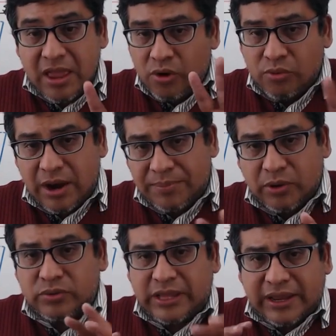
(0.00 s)
Una
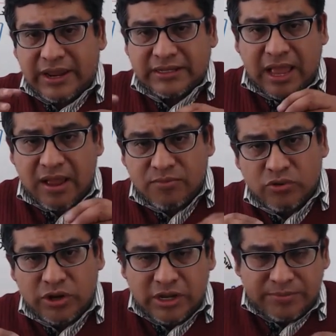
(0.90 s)
pregunta que estaba
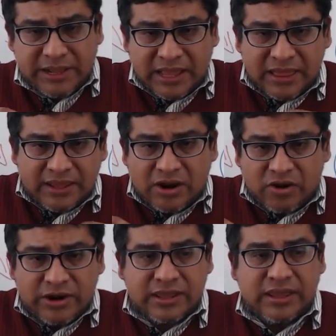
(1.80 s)
muy inventada a la
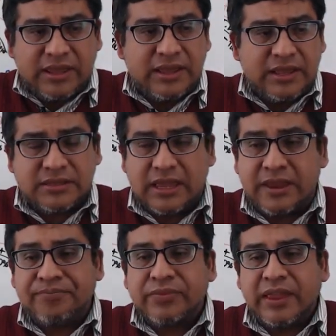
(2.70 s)
hora de
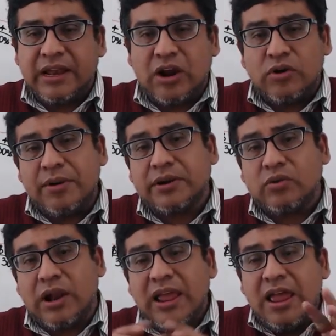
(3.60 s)
este, el aula
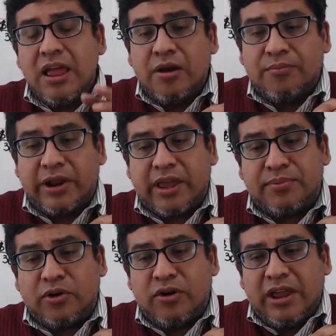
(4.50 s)
virtual. Por
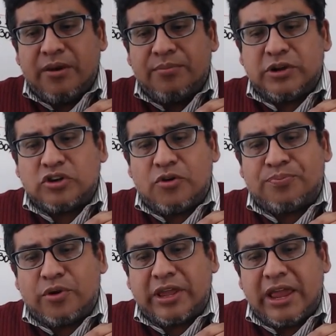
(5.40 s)
ejemplo, profesor,
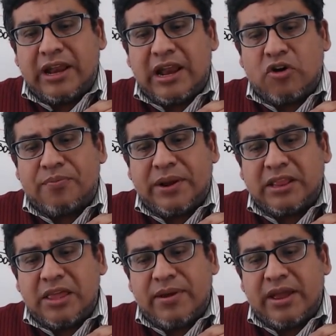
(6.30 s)
¿por qué la
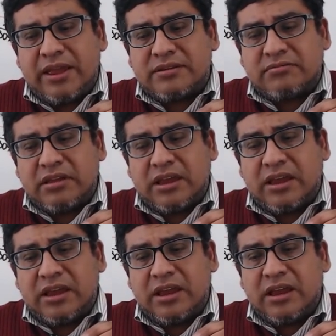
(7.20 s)
cooperativa
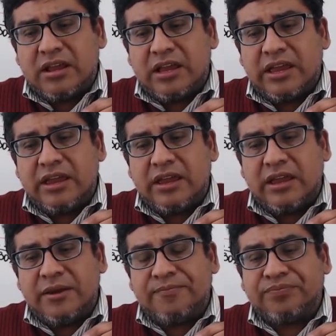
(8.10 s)
este, eh,